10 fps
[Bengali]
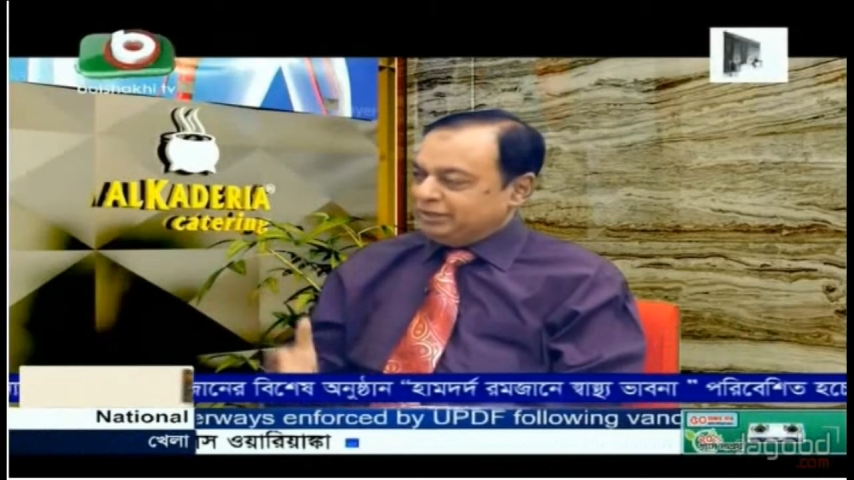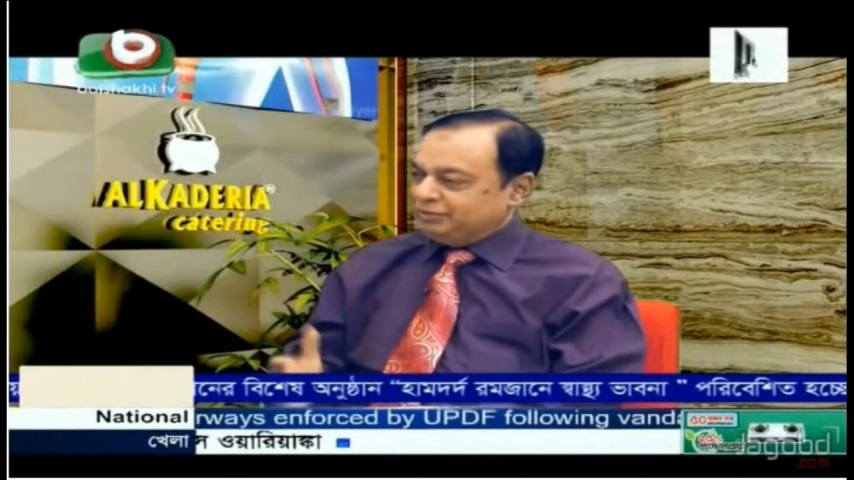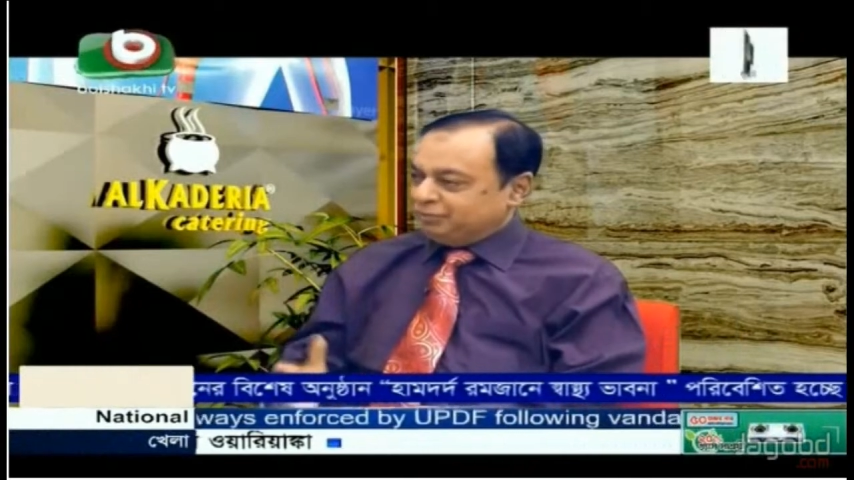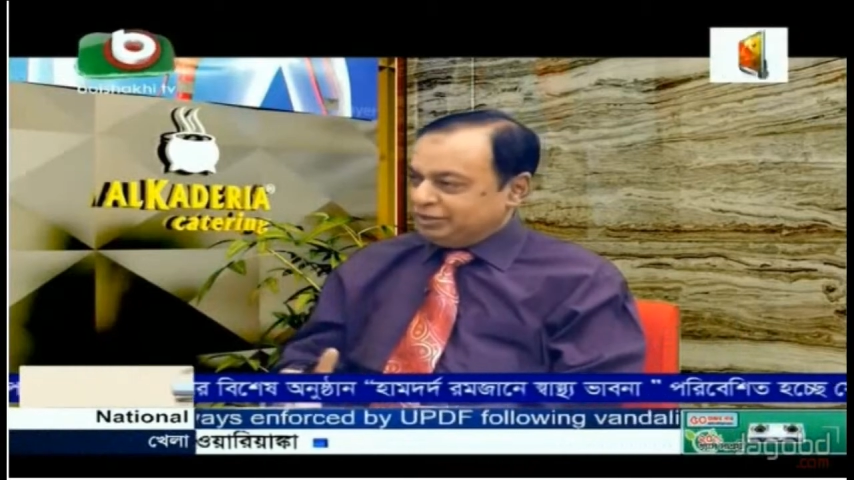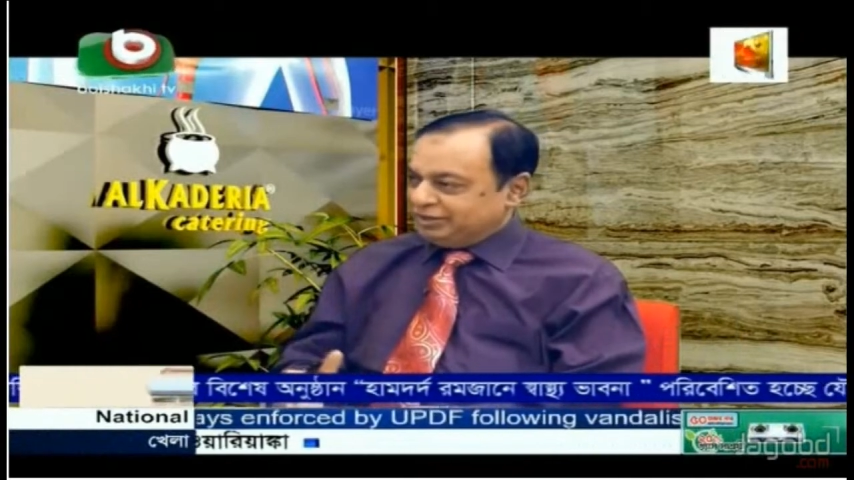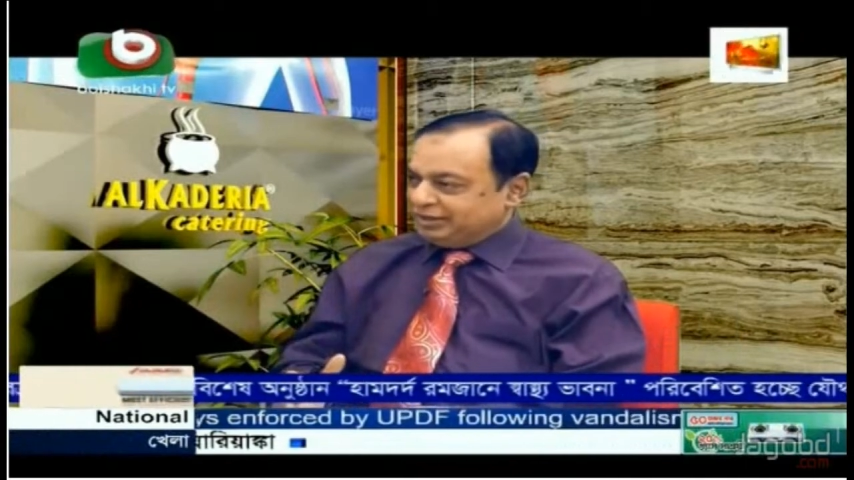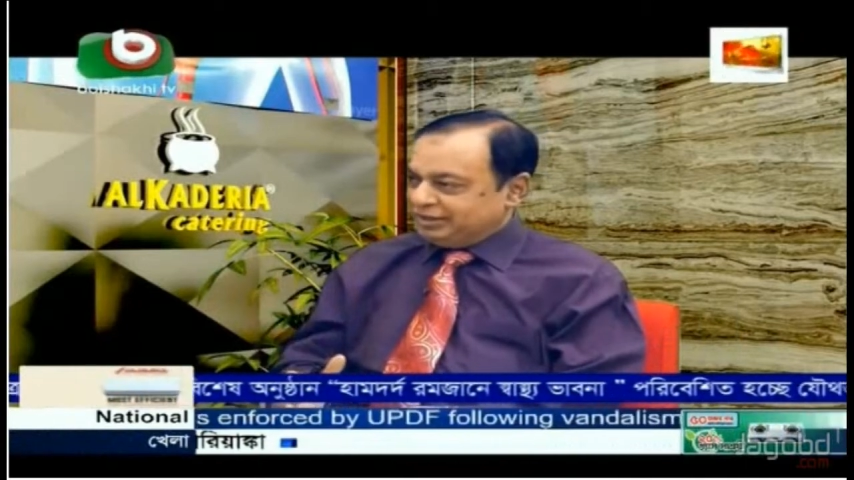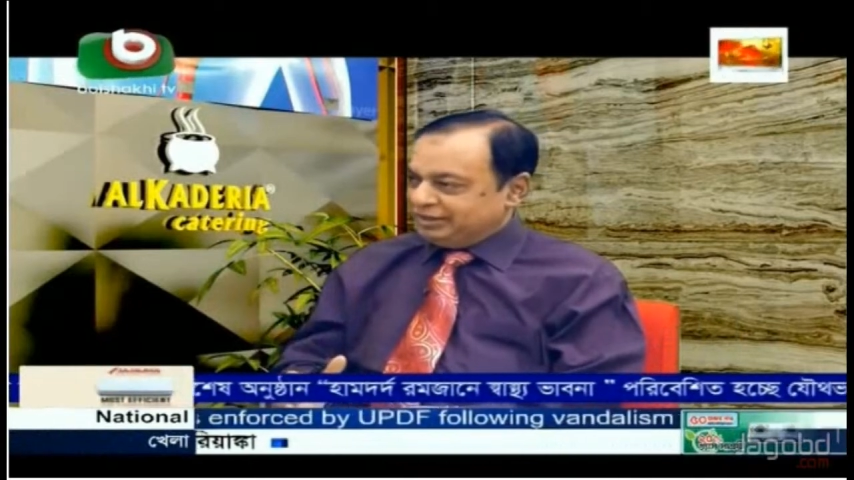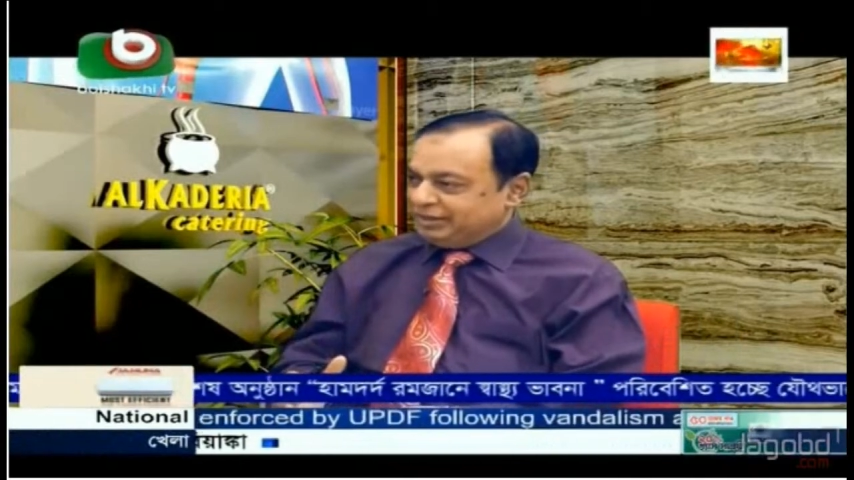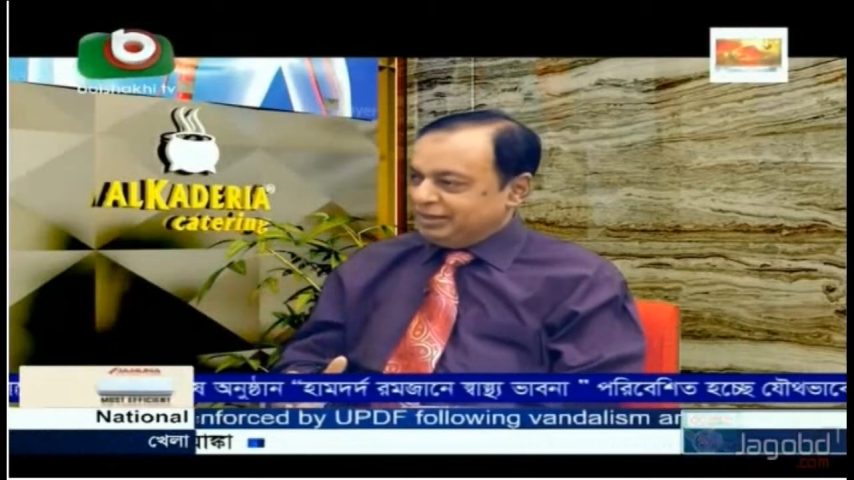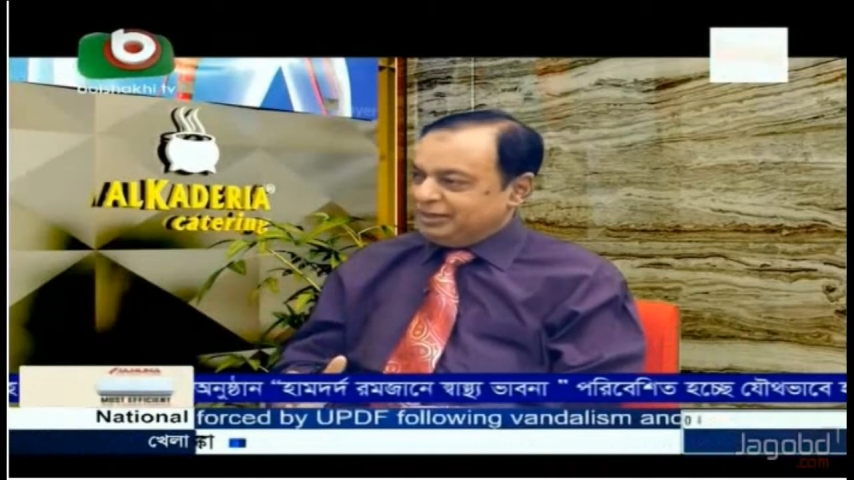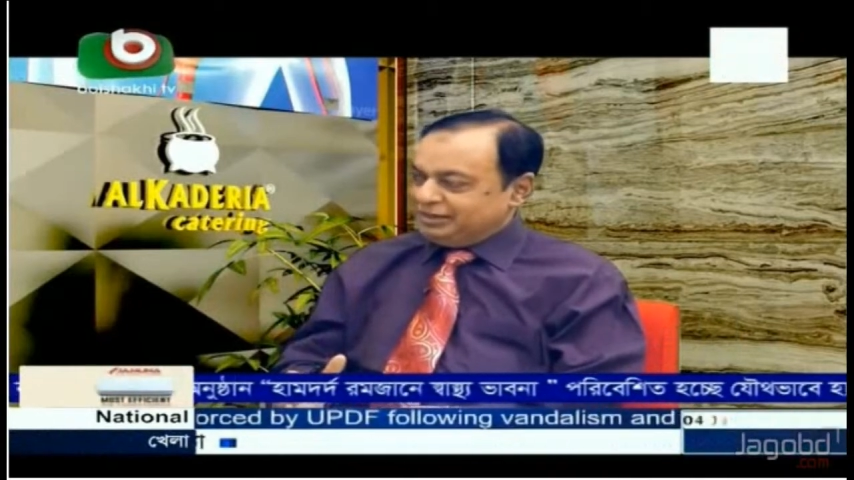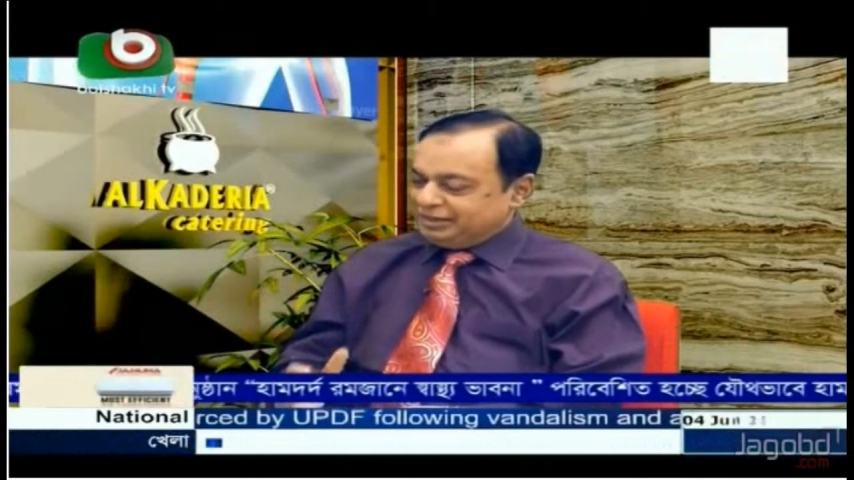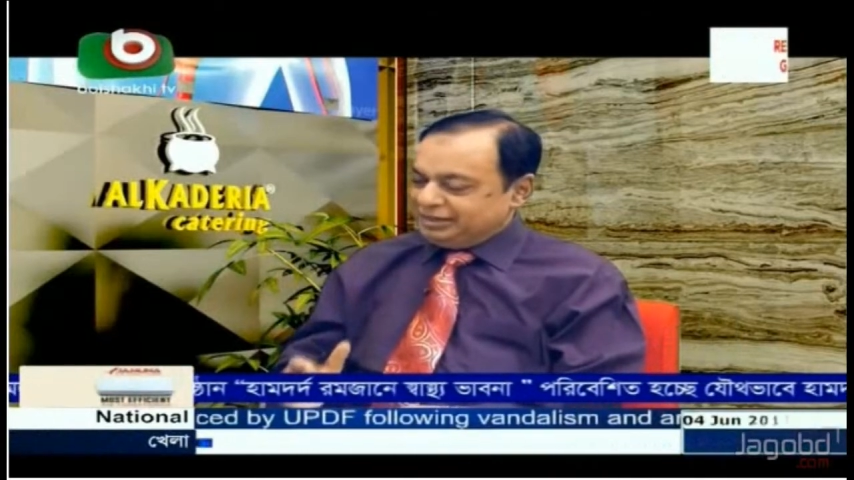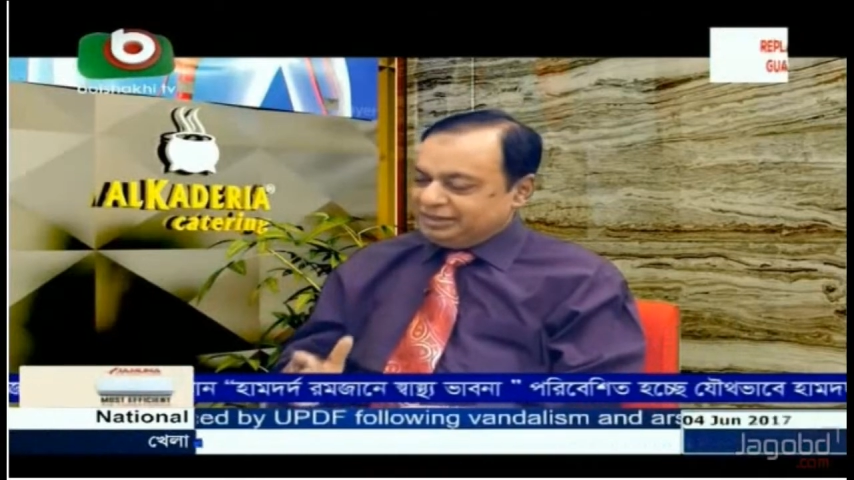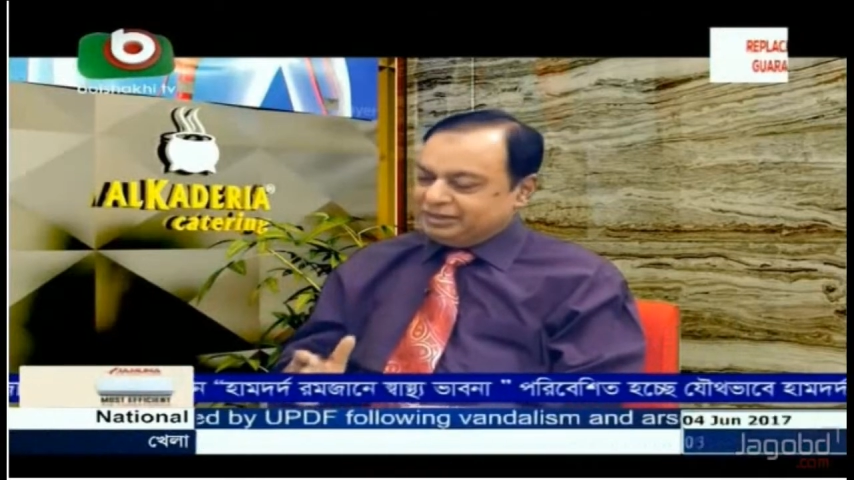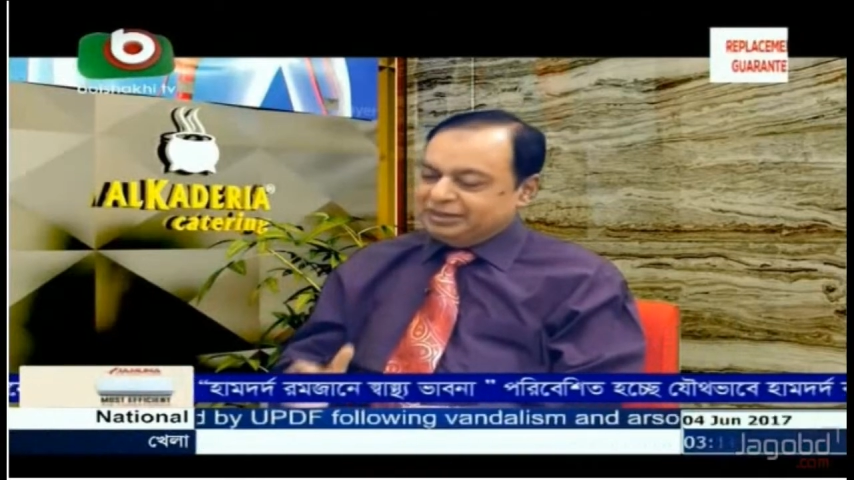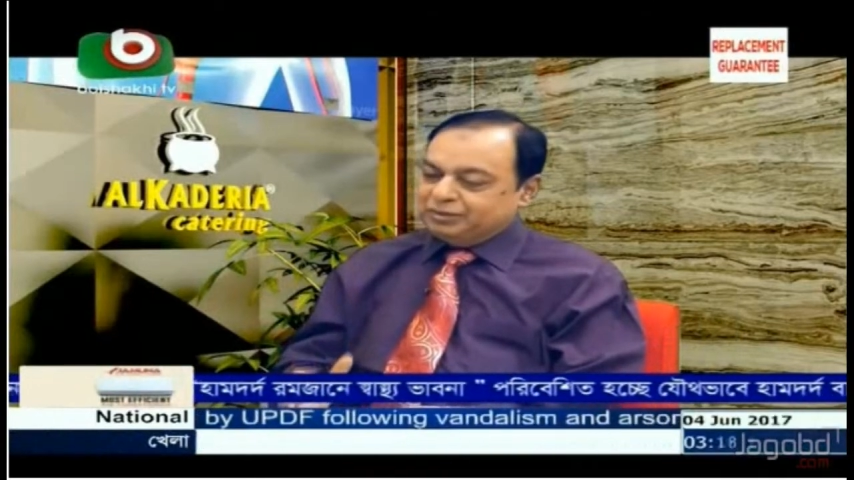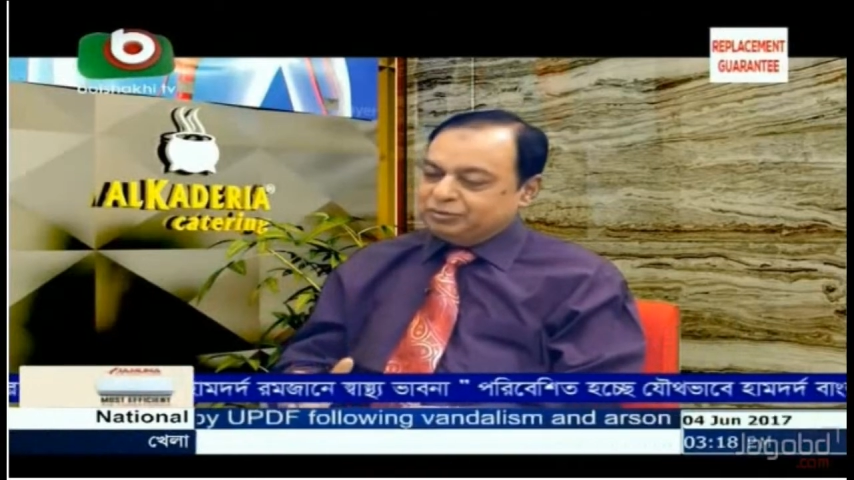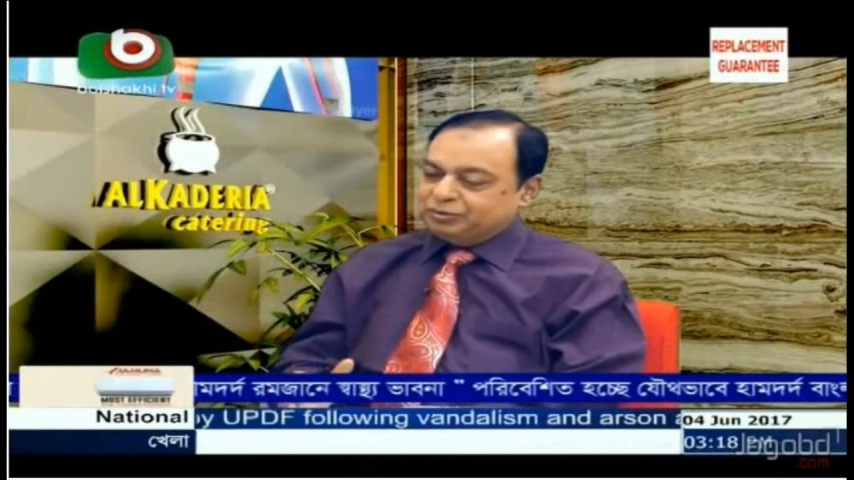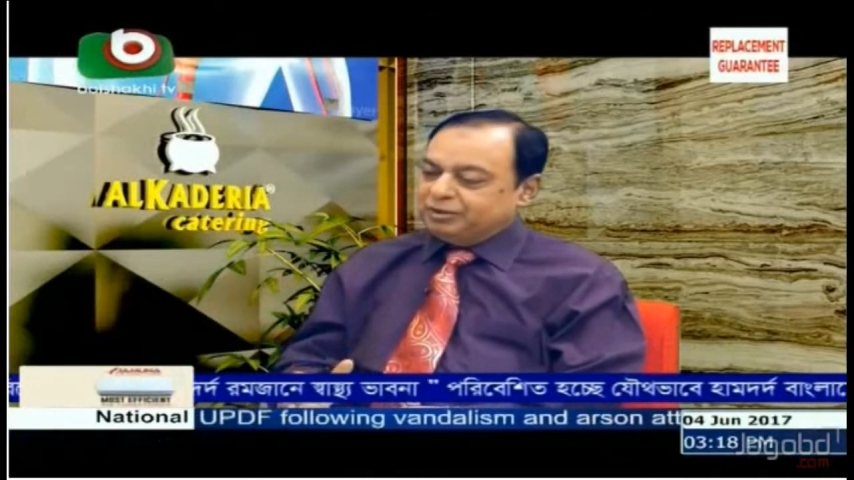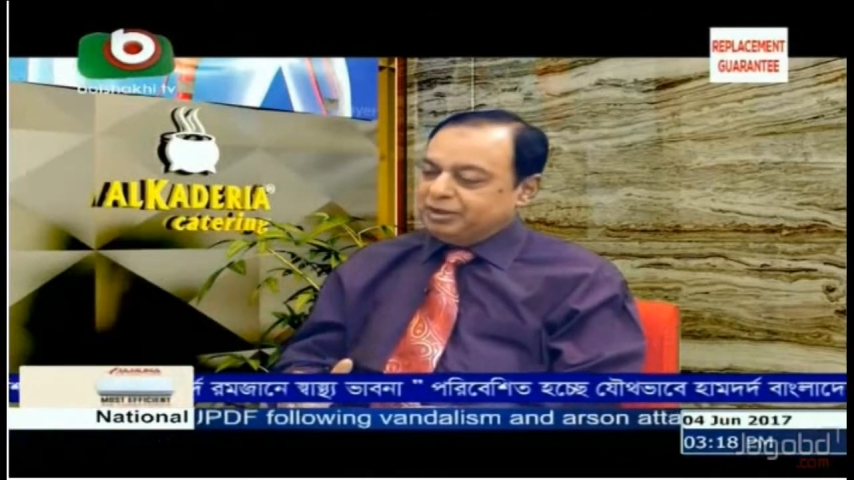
হিসেব করে জাকাত দেয় সেটি চিন্তা করতে